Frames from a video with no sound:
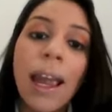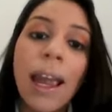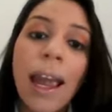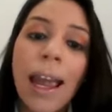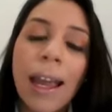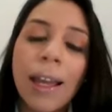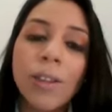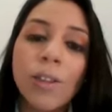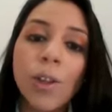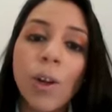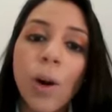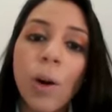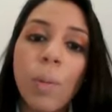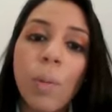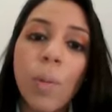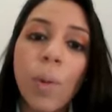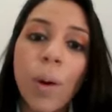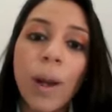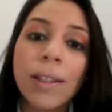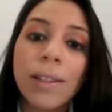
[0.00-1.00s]

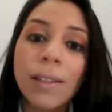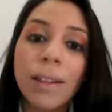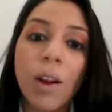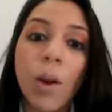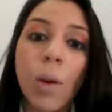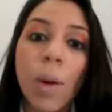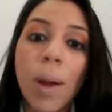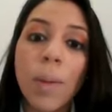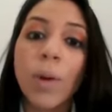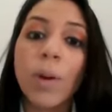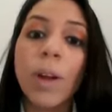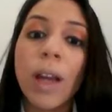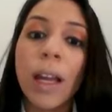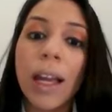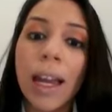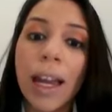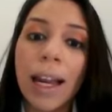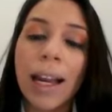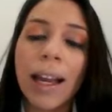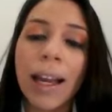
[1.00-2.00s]
Eso pues lo vemos
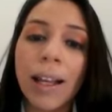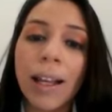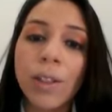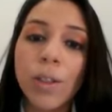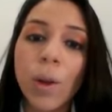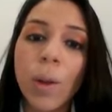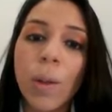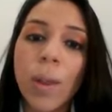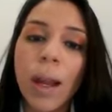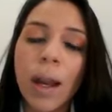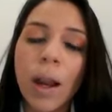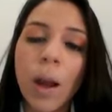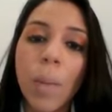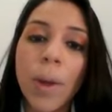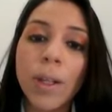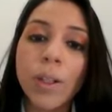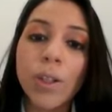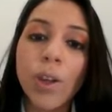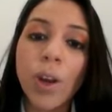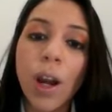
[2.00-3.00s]
en el caso de los
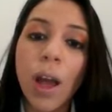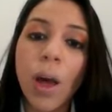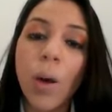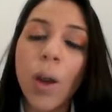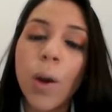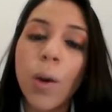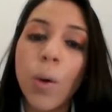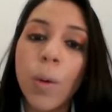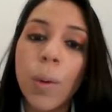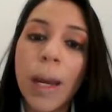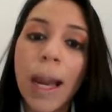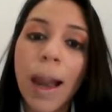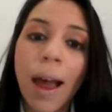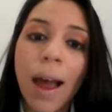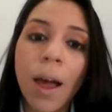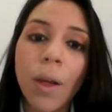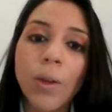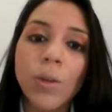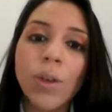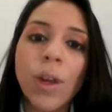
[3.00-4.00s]
pensionados y
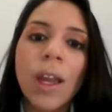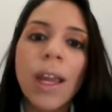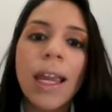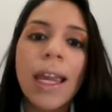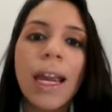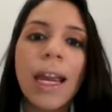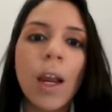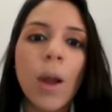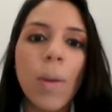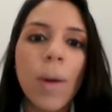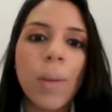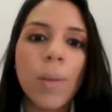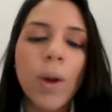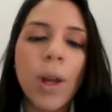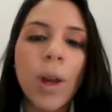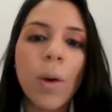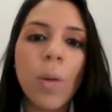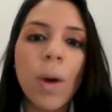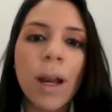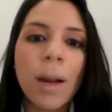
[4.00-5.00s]
jubilados y lo
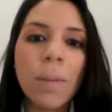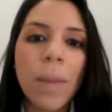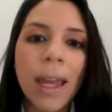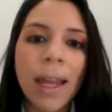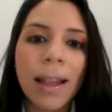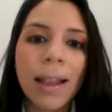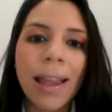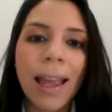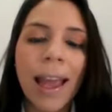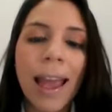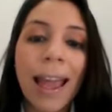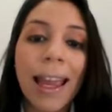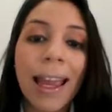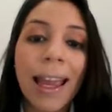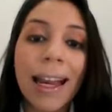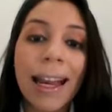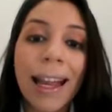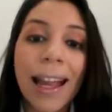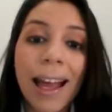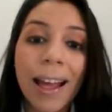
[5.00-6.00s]
vemos igualmente en
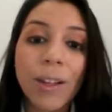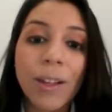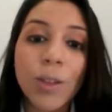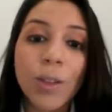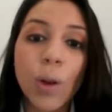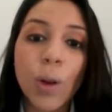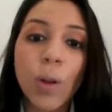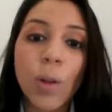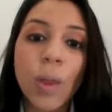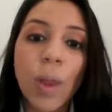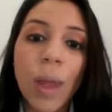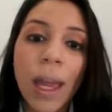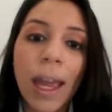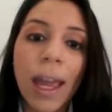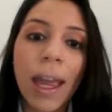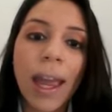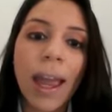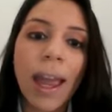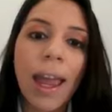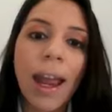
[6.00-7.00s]
el caso
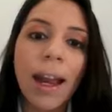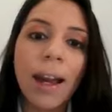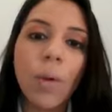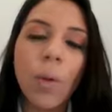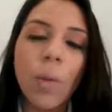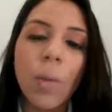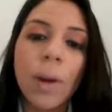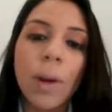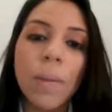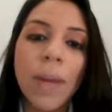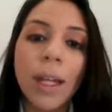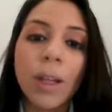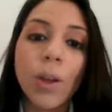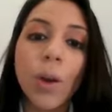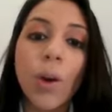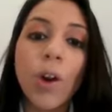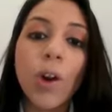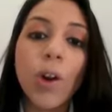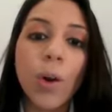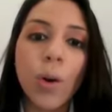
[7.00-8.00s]
del
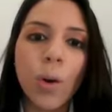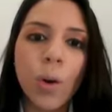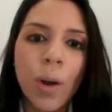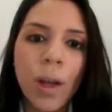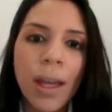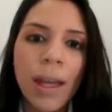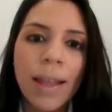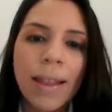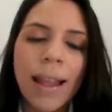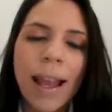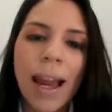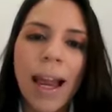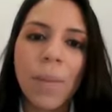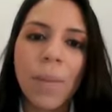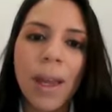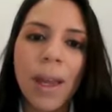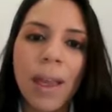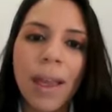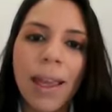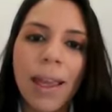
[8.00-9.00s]
cumplimiento o no de
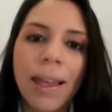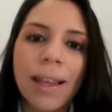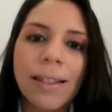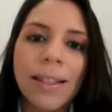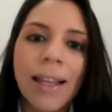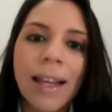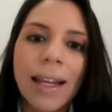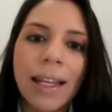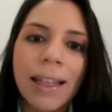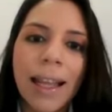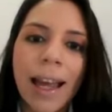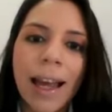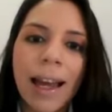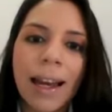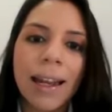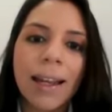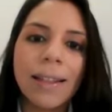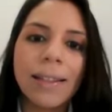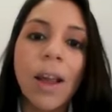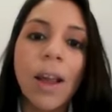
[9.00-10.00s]
las medidas
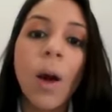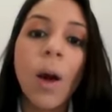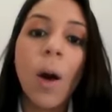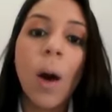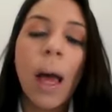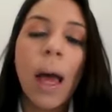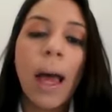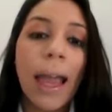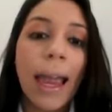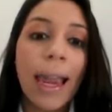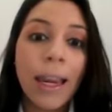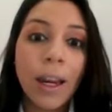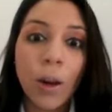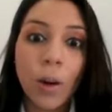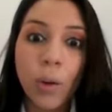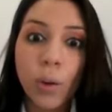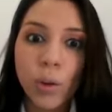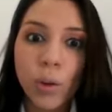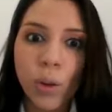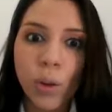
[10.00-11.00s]
sanitarias e
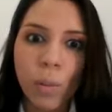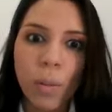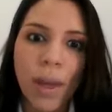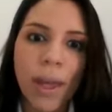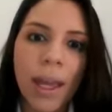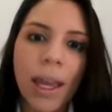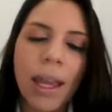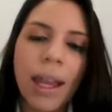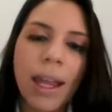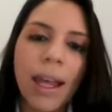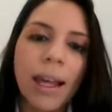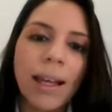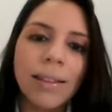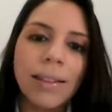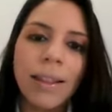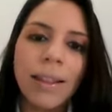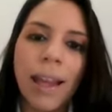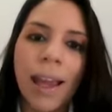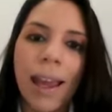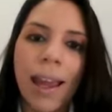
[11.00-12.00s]
incluso
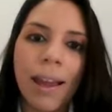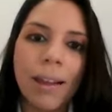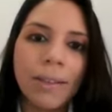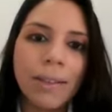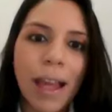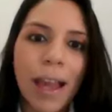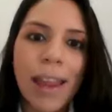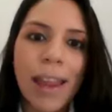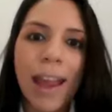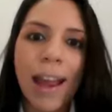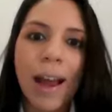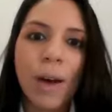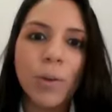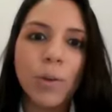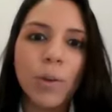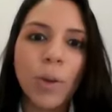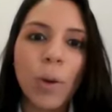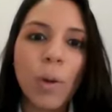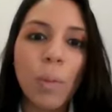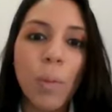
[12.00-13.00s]
medidas que se hayan
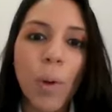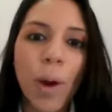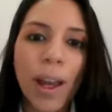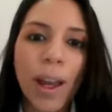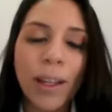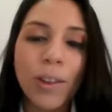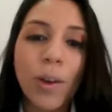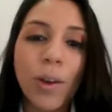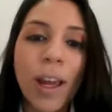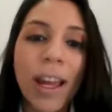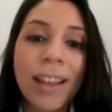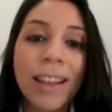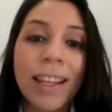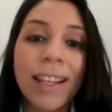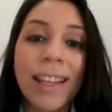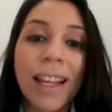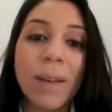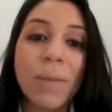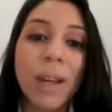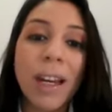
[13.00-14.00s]
autoimpuesto en
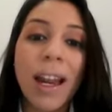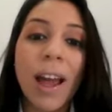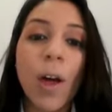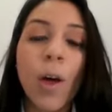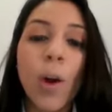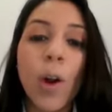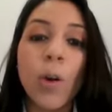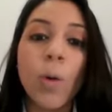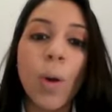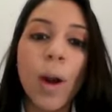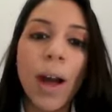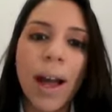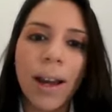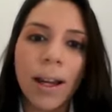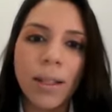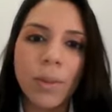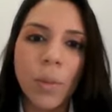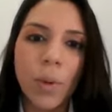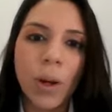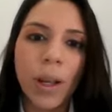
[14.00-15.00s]
determinados
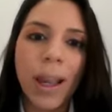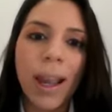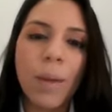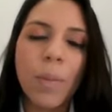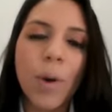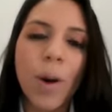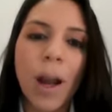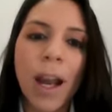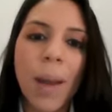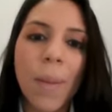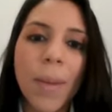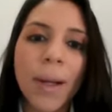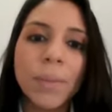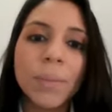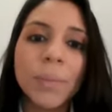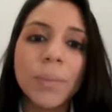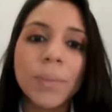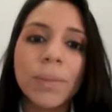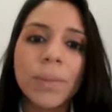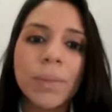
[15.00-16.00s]
lugares, porque el
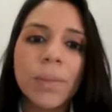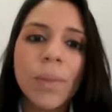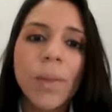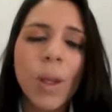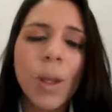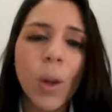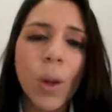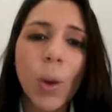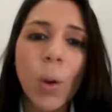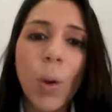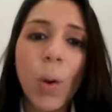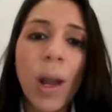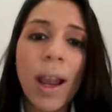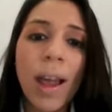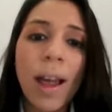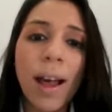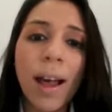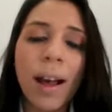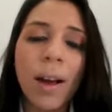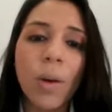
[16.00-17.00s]
problema con
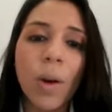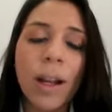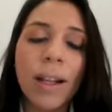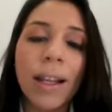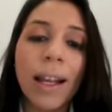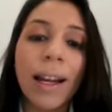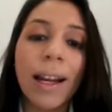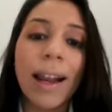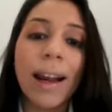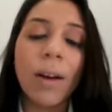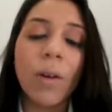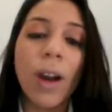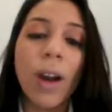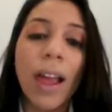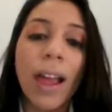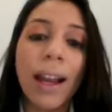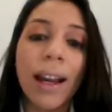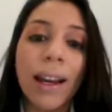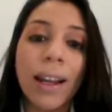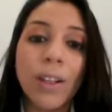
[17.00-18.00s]
la, con el con
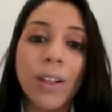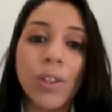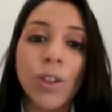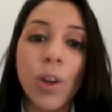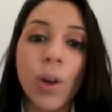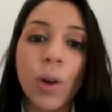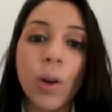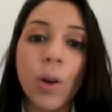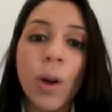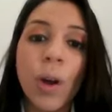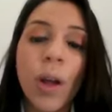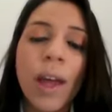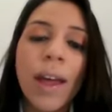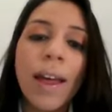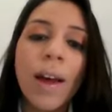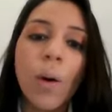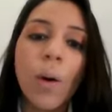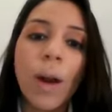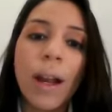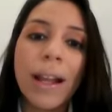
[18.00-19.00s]
la declaración
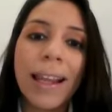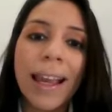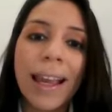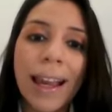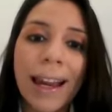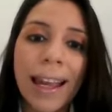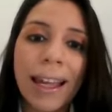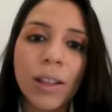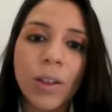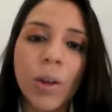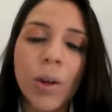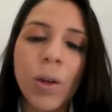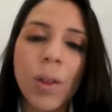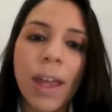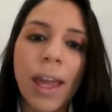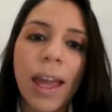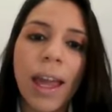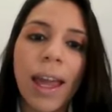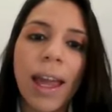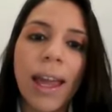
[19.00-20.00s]
o el decreto
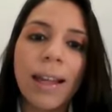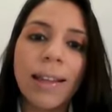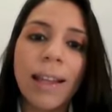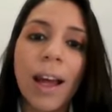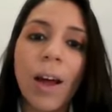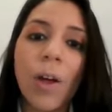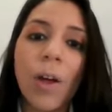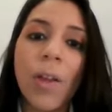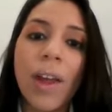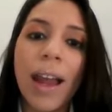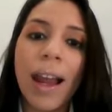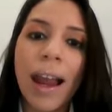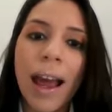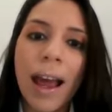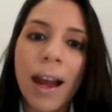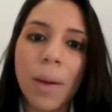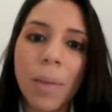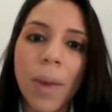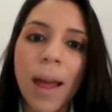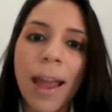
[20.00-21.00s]
de estado de
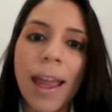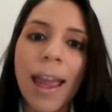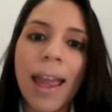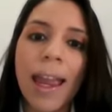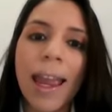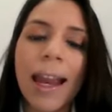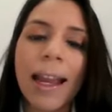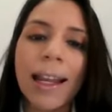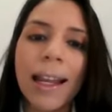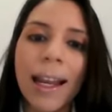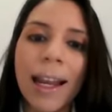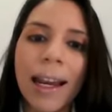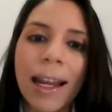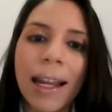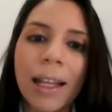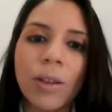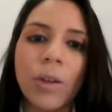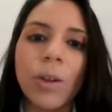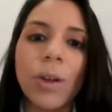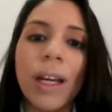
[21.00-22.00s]
alarma es que el
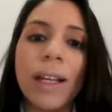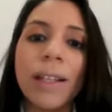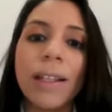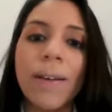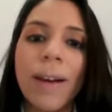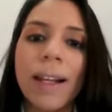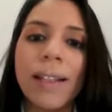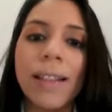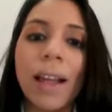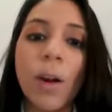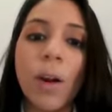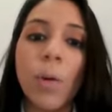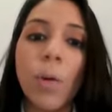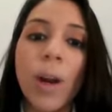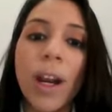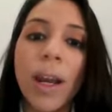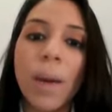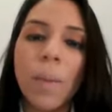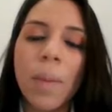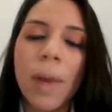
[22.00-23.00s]
decreto establece
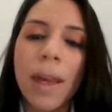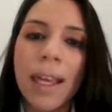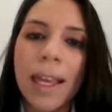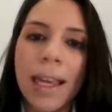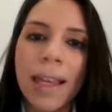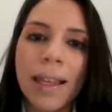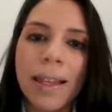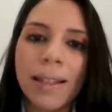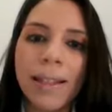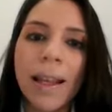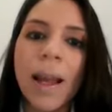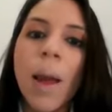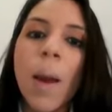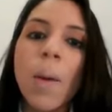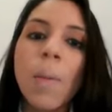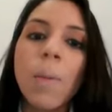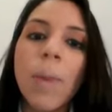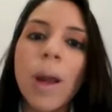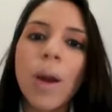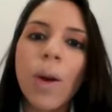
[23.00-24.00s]
algunas medidas,
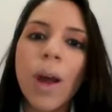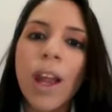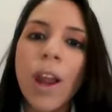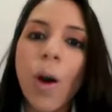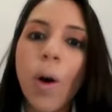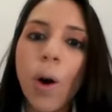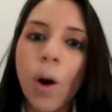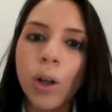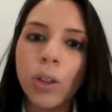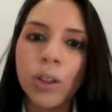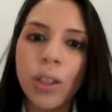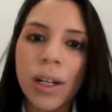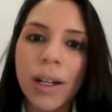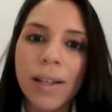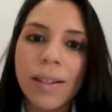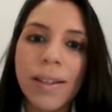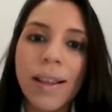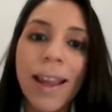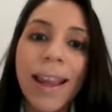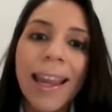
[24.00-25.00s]
pero hay
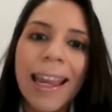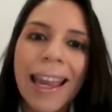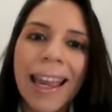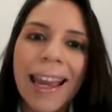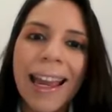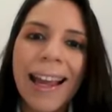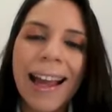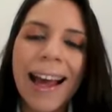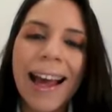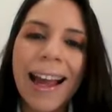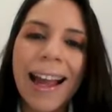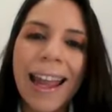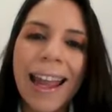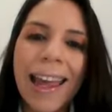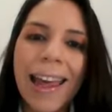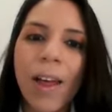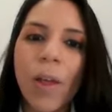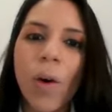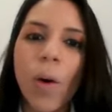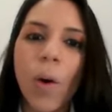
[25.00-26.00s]
otras que han
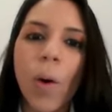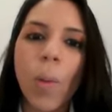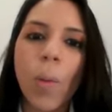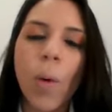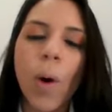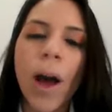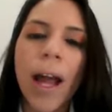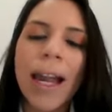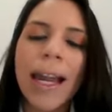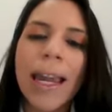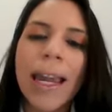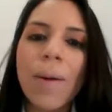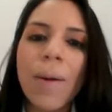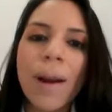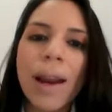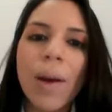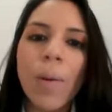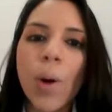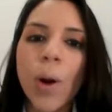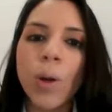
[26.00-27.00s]
quedado como a
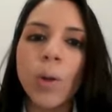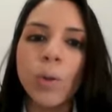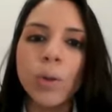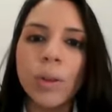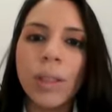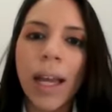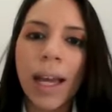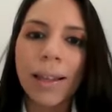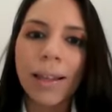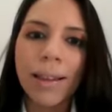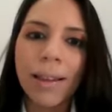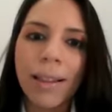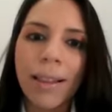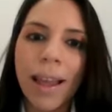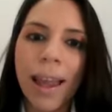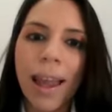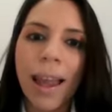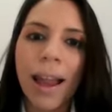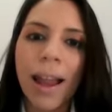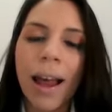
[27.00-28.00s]
libre voluntad
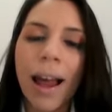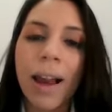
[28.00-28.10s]
de